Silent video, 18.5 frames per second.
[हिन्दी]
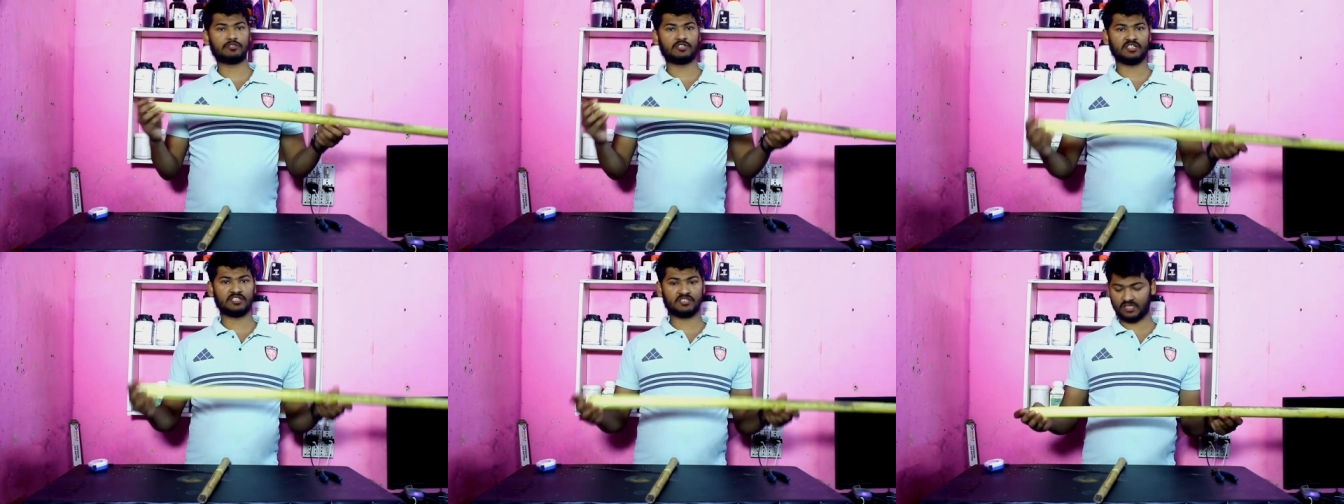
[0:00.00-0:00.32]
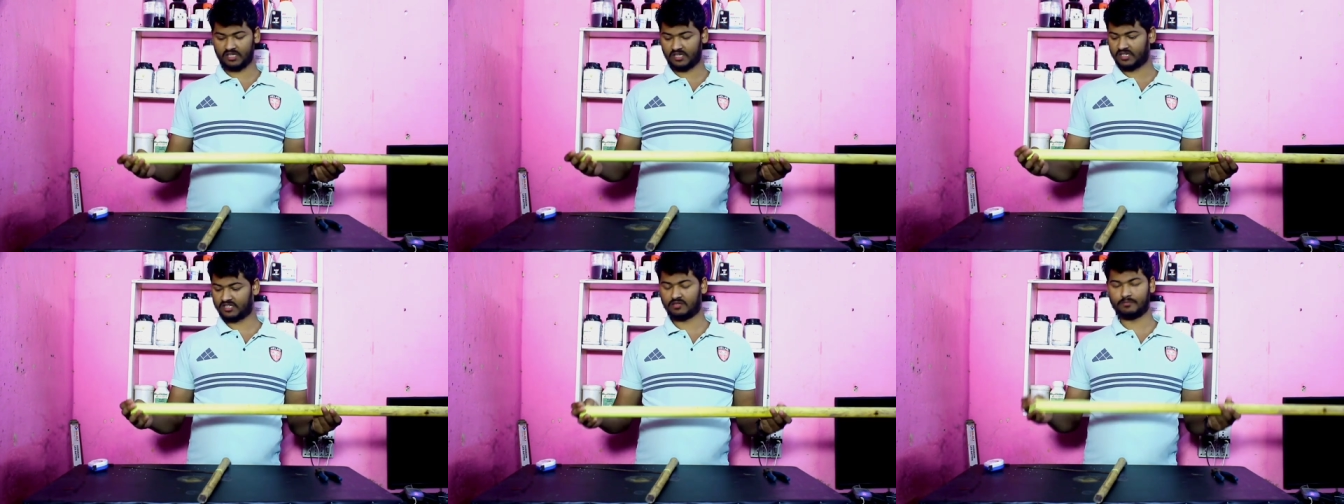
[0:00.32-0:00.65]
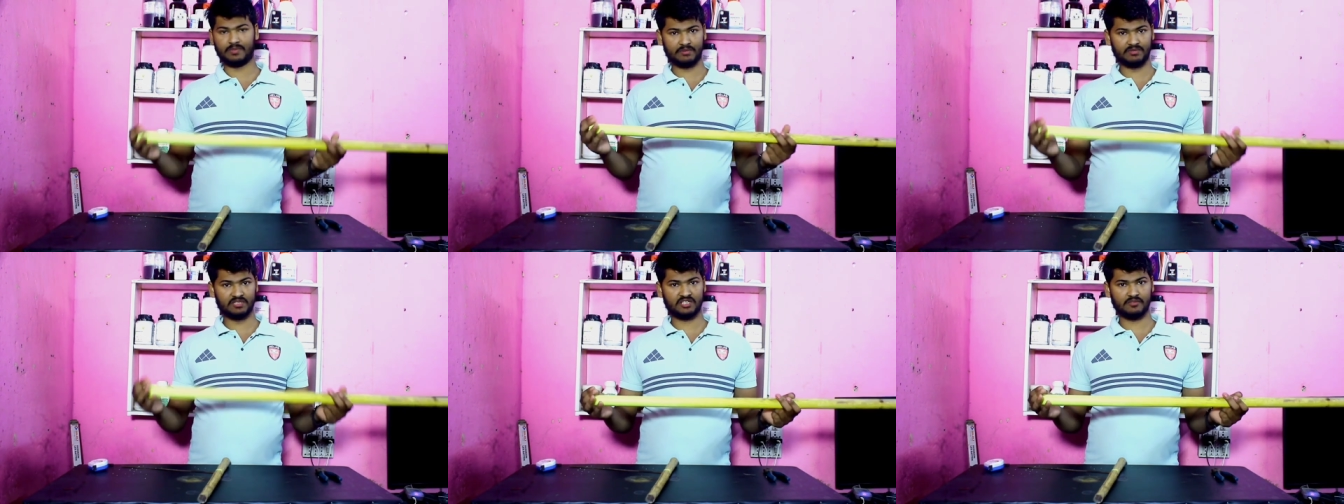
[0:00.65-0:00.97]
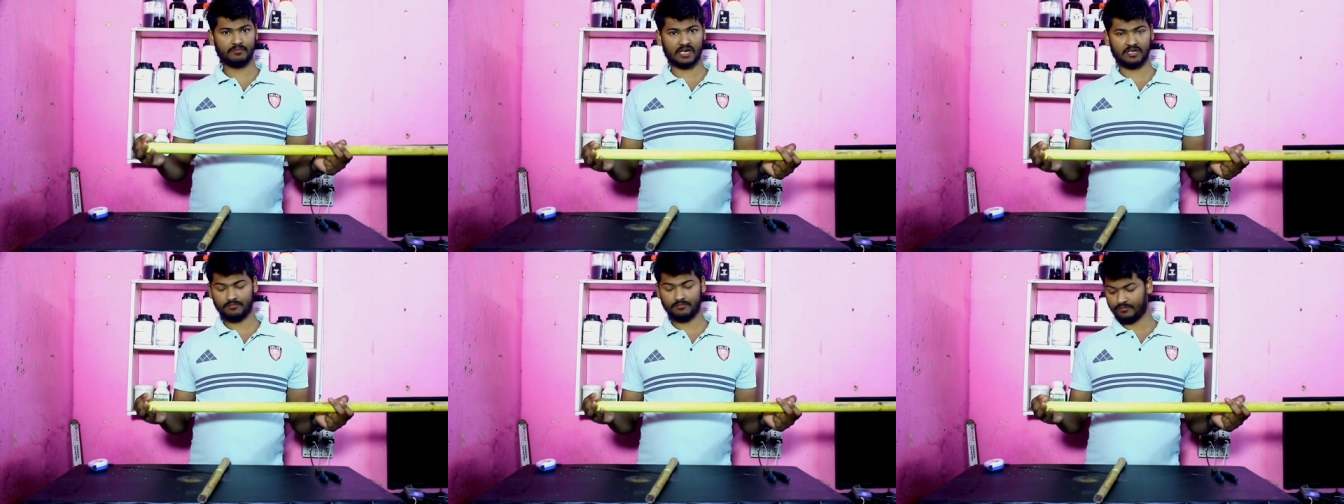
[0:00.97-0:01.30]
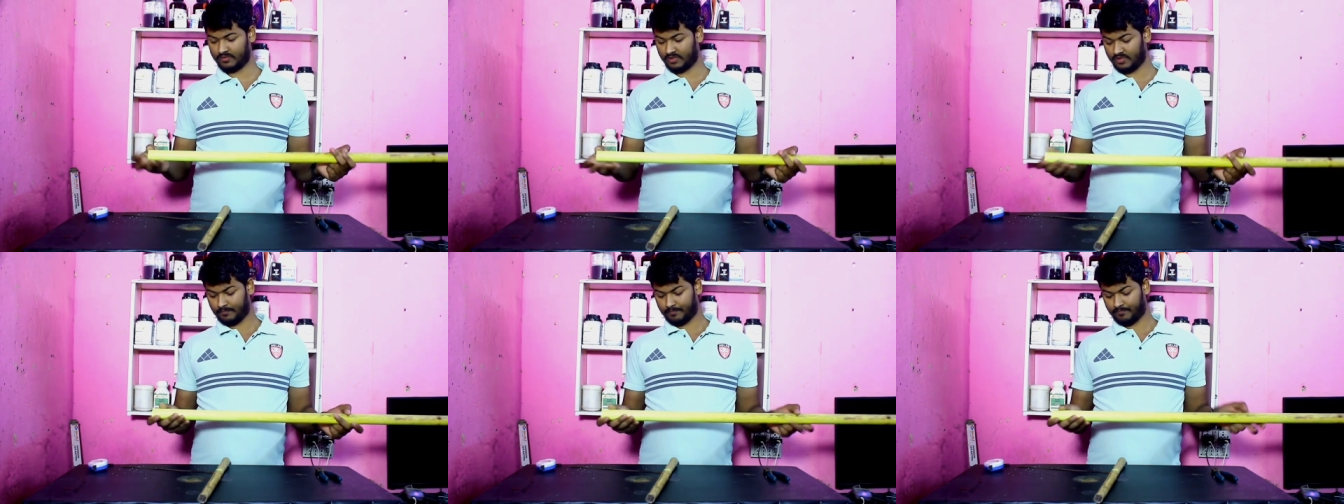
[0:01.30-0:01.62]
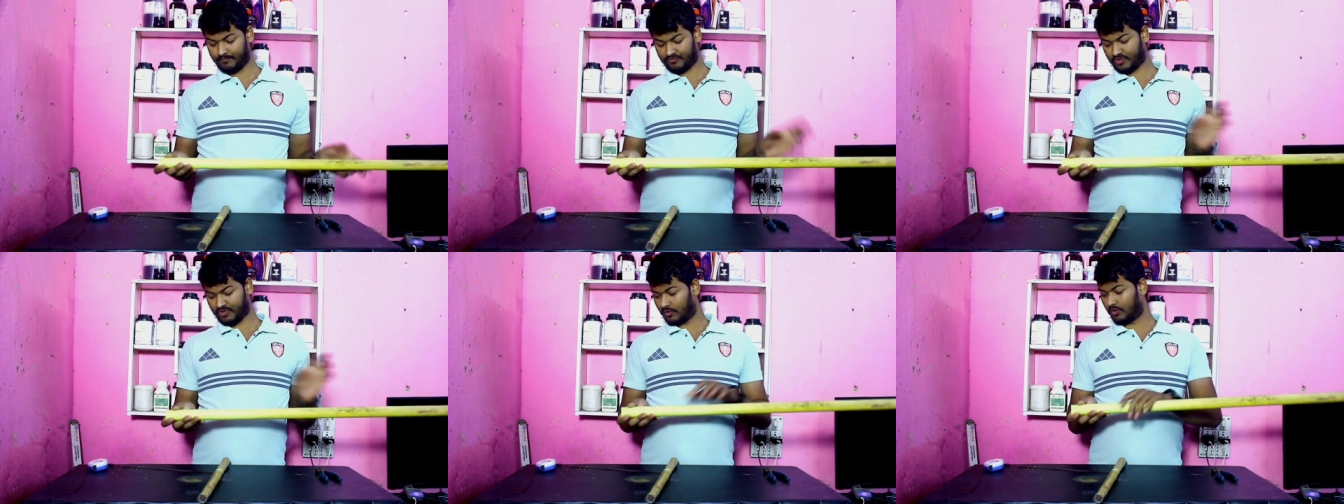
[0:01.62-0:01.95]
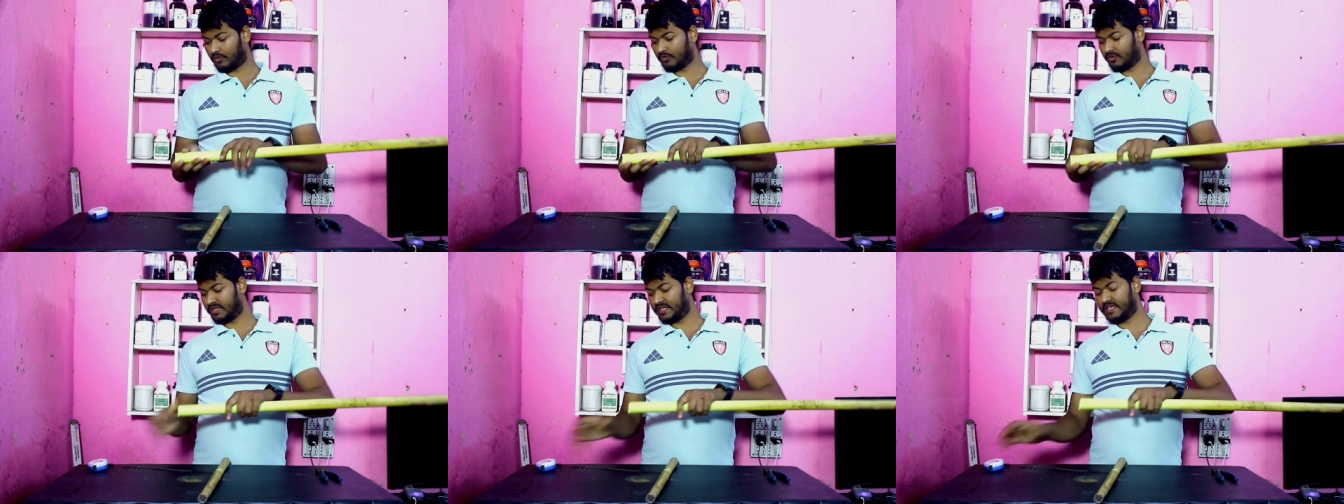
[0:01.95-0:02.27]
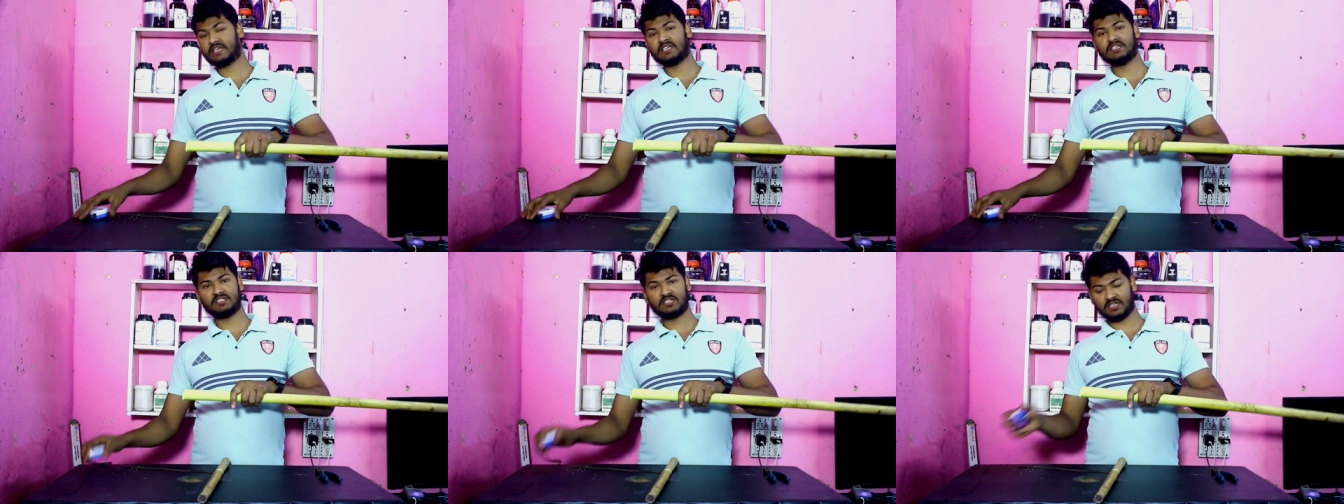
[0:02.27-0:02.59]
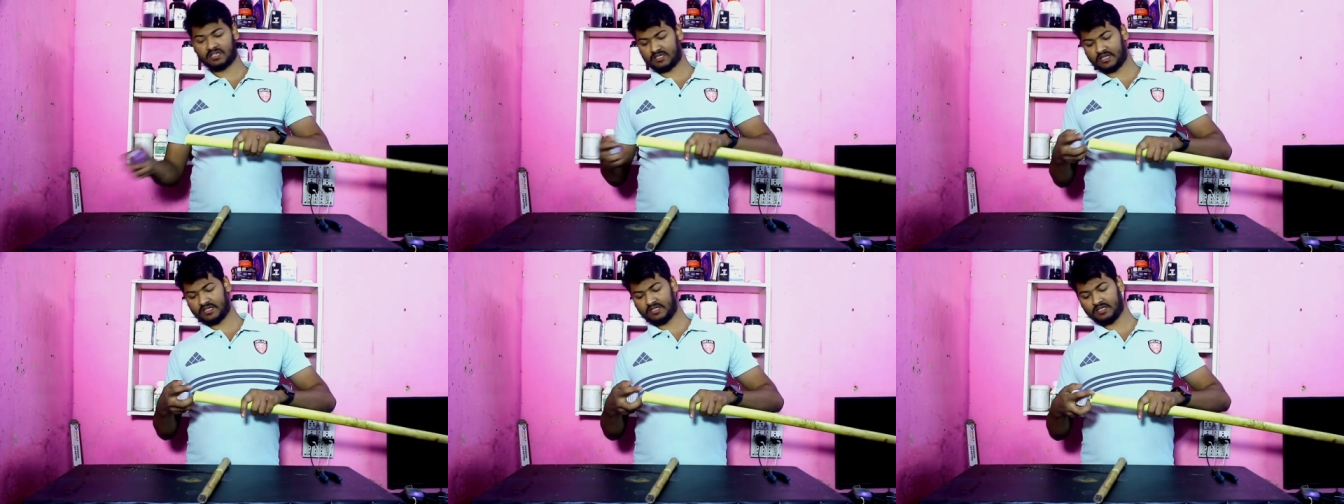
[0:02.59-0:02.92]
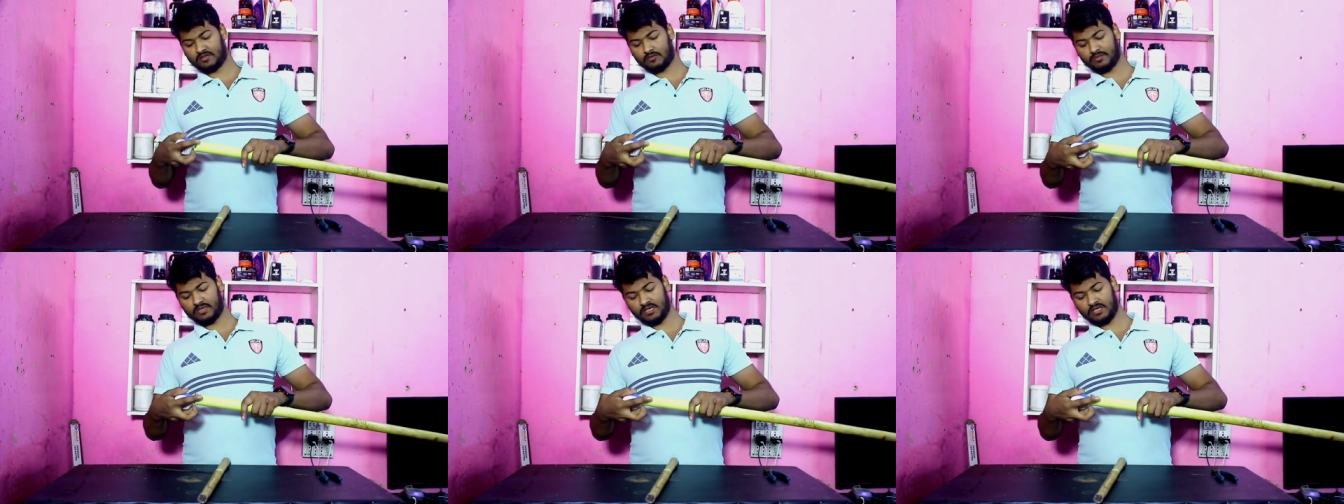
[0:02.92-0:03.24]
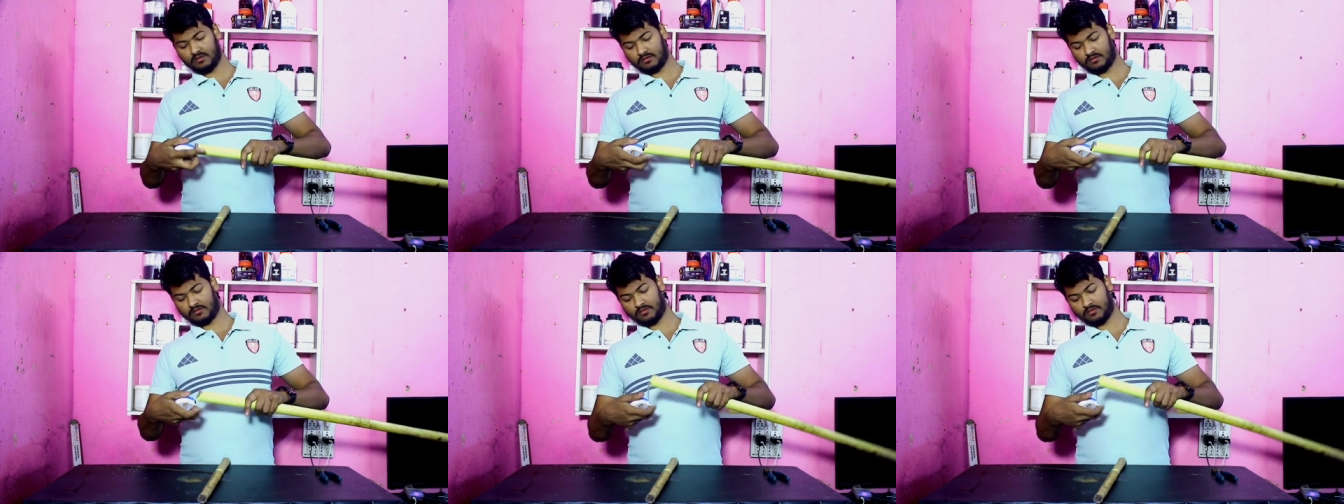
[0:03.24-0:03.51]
कुछ इस तरीके से पीवीसी पाइप और एक इंच का चाहिए होगी